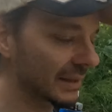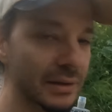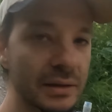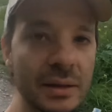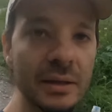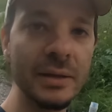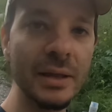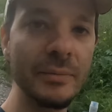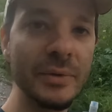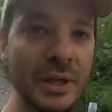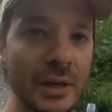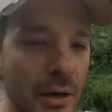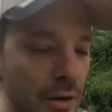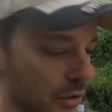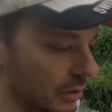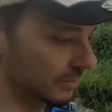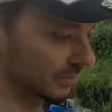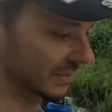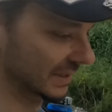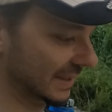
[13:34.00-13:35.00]
Bärten, dann der wieder
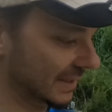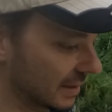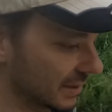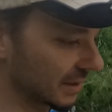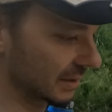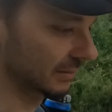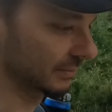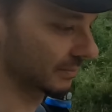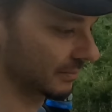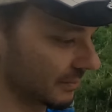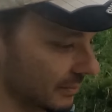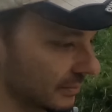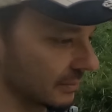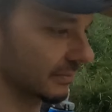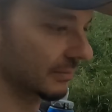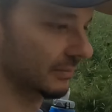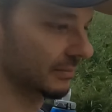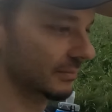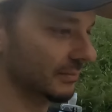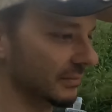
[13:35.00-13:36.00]
gekommen ist, dann. Die
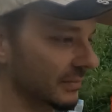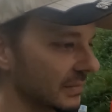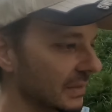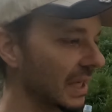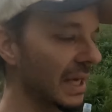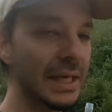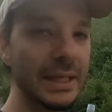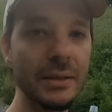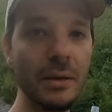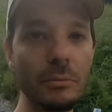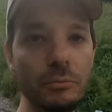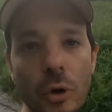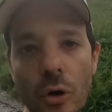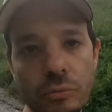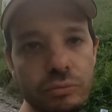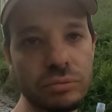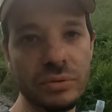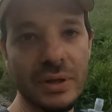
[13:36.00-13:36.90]
Hipster. Ja,